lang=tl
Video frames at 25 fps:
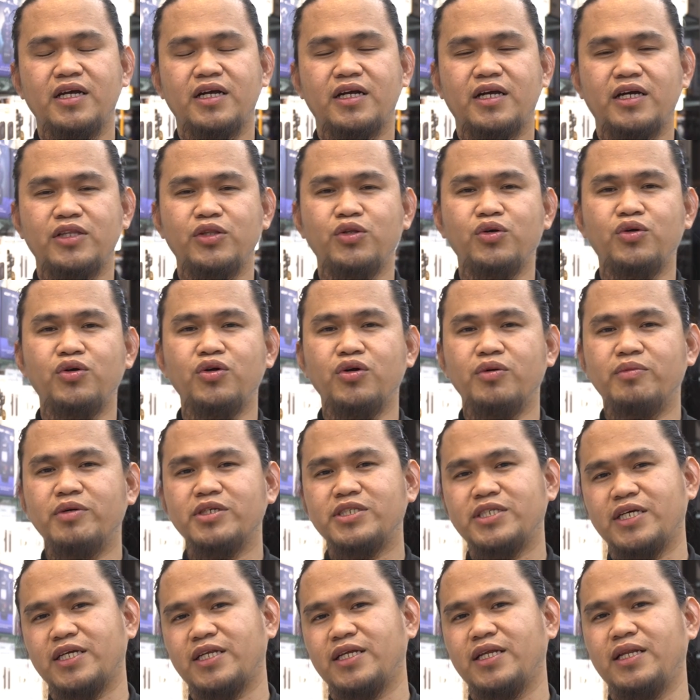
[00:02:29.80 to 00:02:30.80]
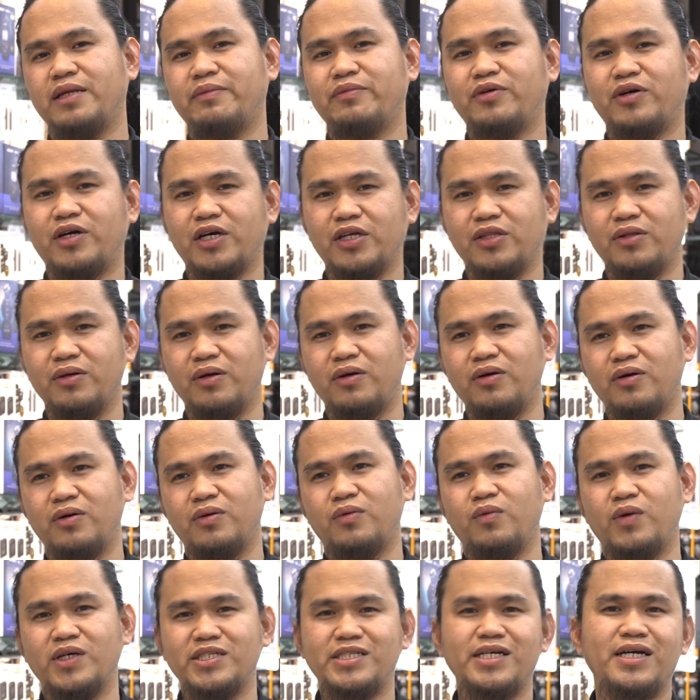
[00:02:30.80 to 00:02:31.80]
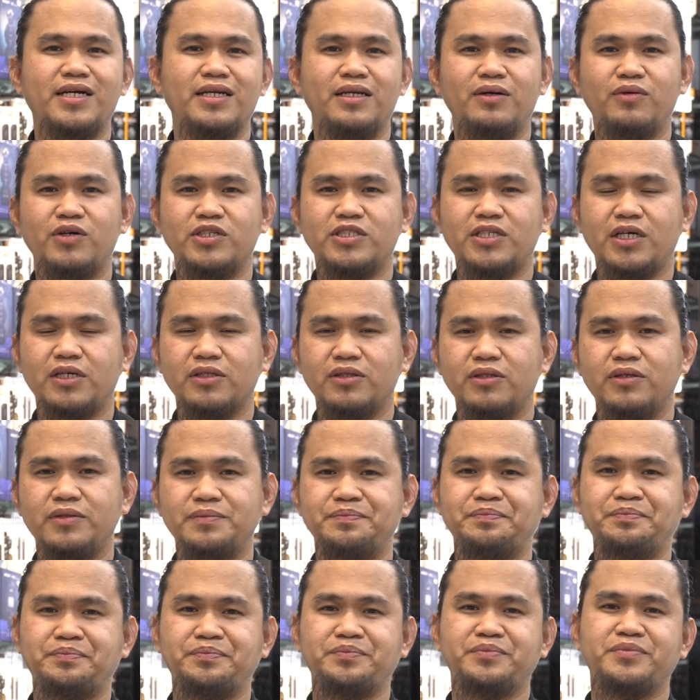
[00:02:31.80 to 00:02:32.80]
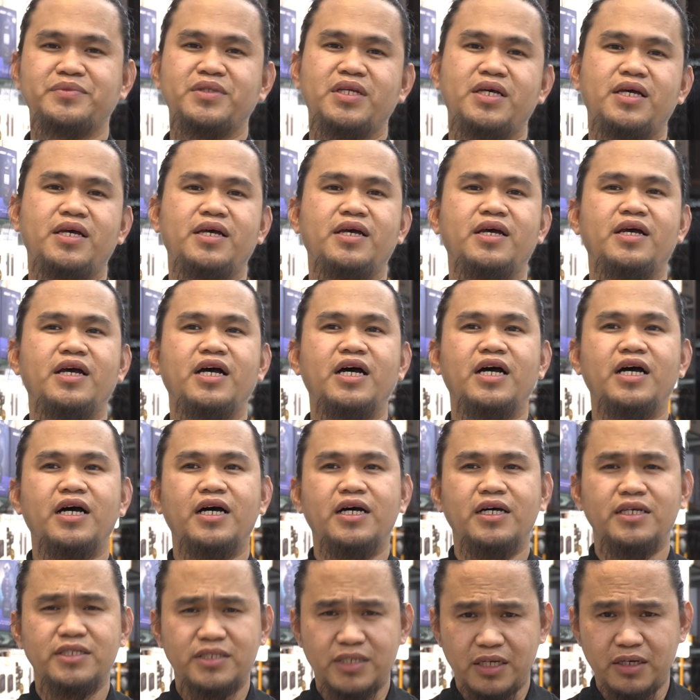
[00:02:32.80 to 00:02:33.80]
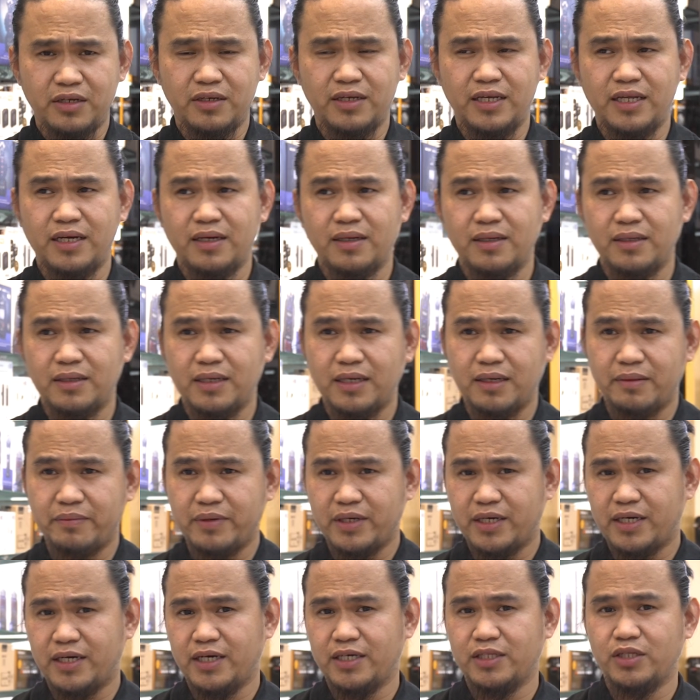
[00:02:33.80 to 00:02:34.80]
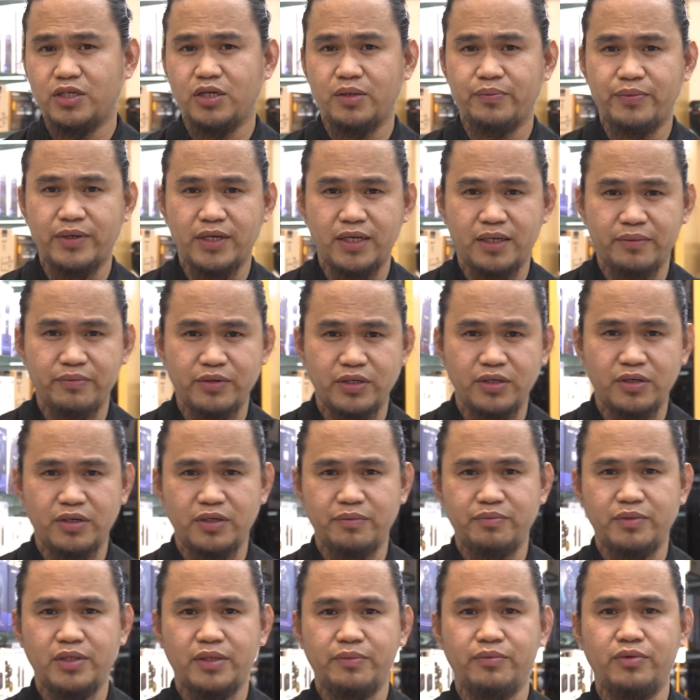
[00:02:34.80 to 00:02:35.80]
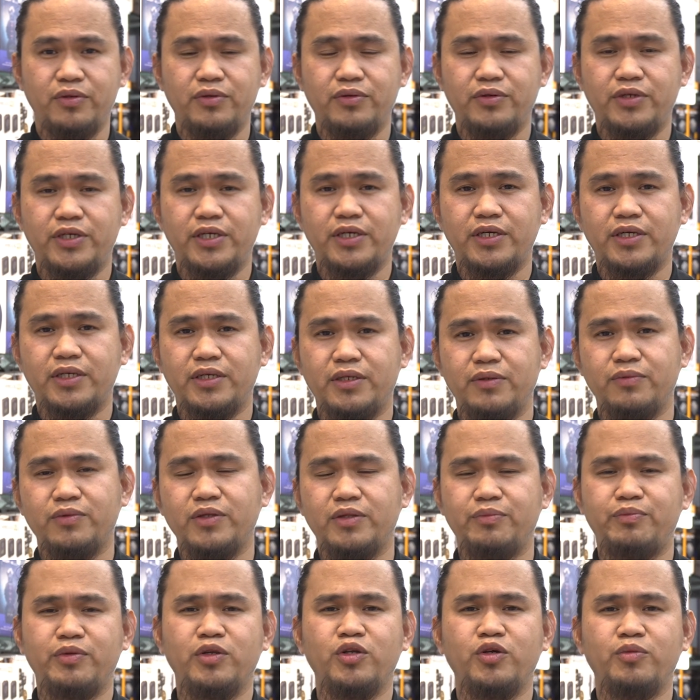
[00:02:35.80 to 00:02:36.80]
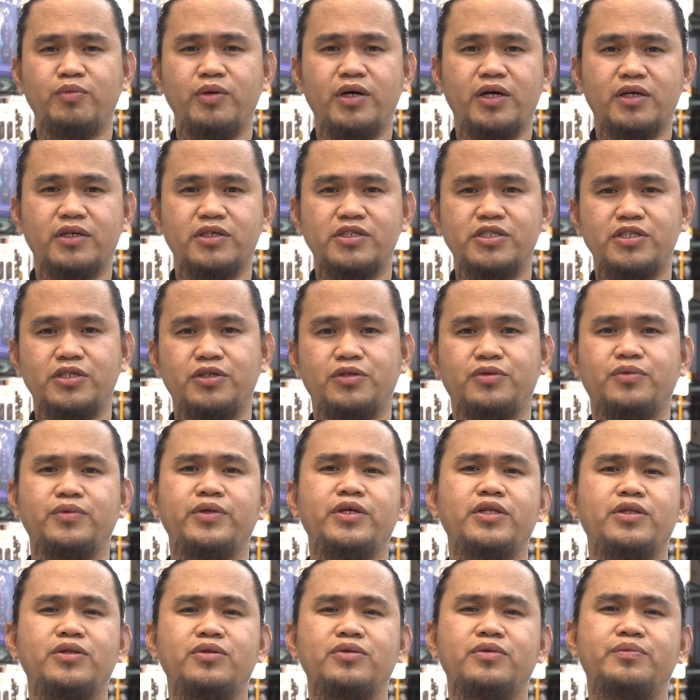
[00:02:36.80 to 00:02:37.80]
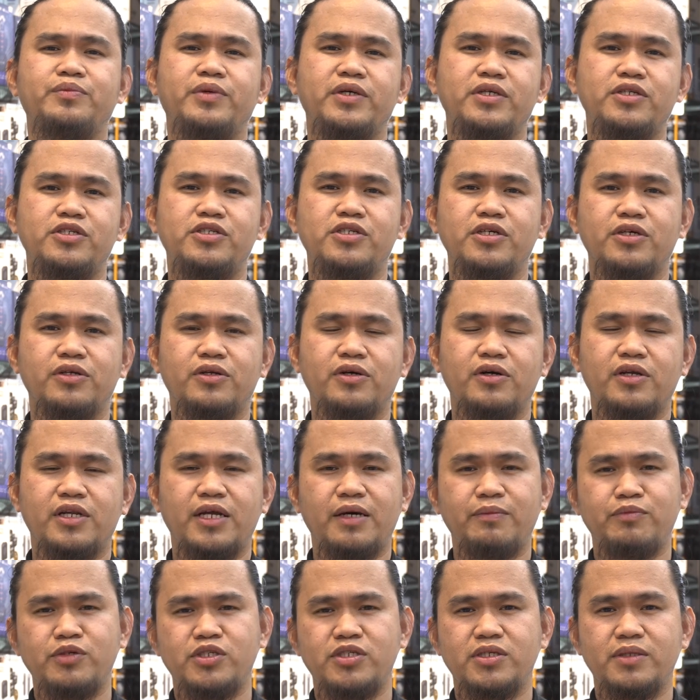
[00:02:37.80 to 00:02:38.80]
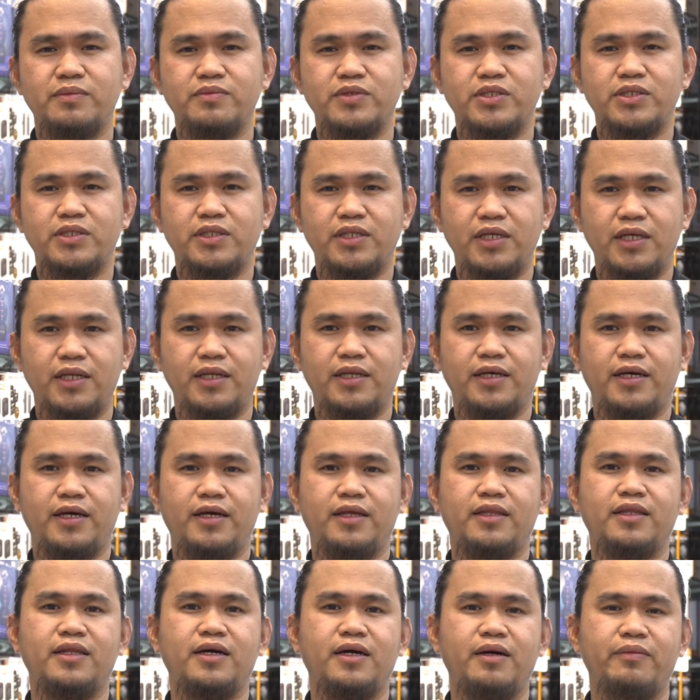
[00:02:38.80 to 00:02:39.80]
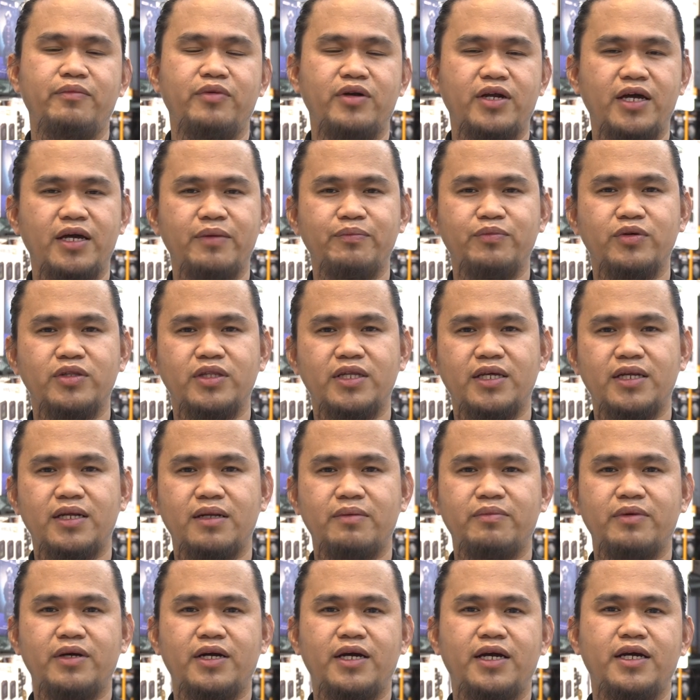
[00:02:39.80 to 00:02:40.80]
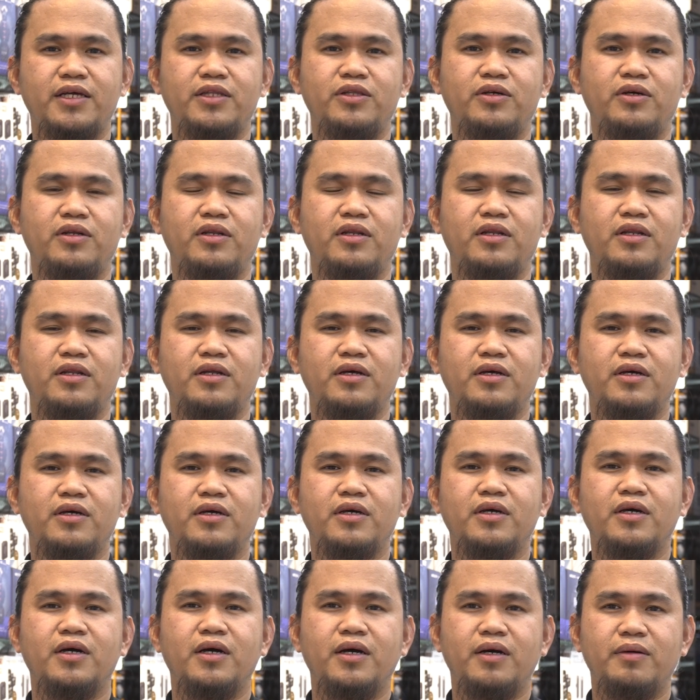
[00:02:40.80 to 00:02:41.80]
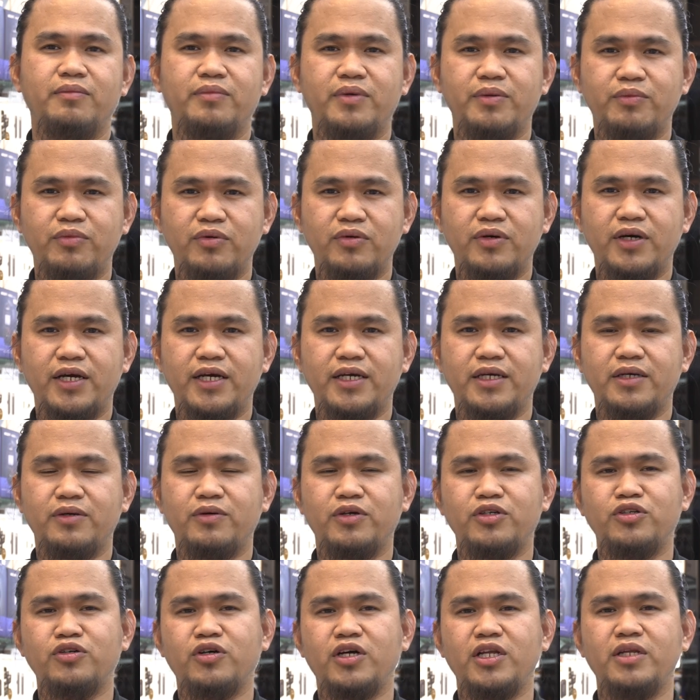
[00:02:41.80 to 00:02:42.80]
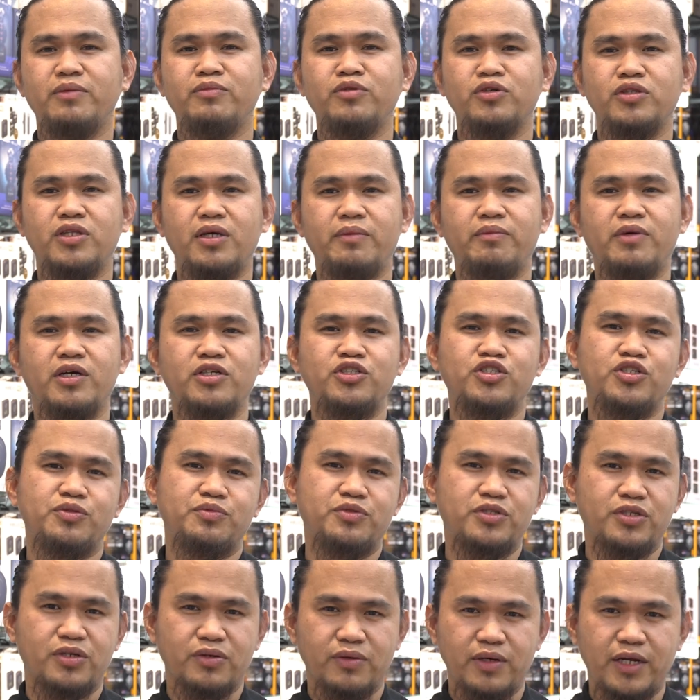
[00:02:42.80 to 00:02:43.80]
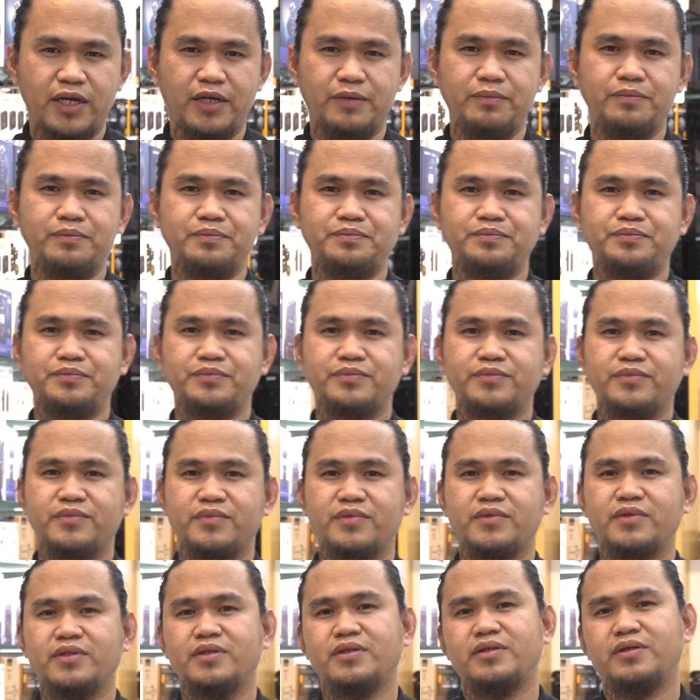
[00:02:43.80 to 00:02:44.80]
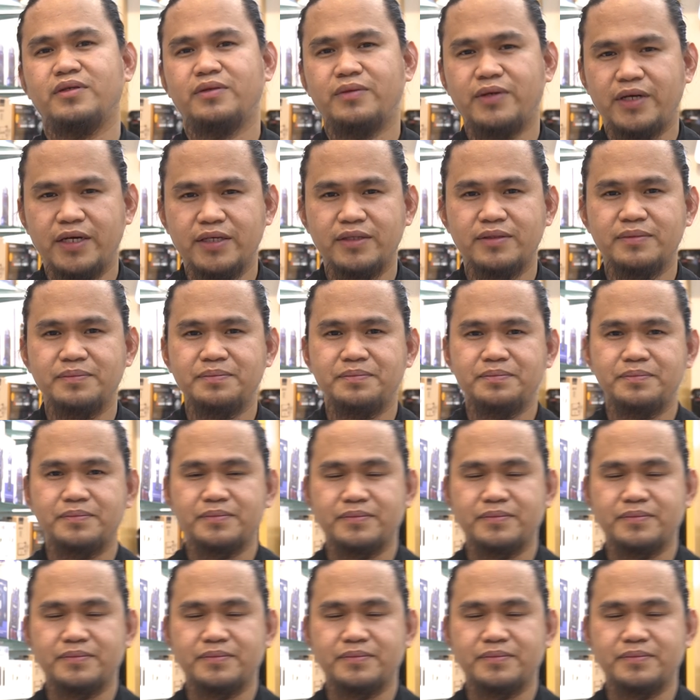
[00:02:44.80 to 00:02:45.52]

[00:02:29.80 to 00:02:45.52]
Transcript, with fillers: kadugo mo, sarili mong kadugo, wasak na wasak doon. So yun lang uh, mga idol, Palaboy OFW here with Pinoy Vloggers in Kuwait 2.0, Rapi Some Steel and uh, Brian Pantanar mga idol. Mabuhay, huwag niyong kalimutan mag-subscribe. Right?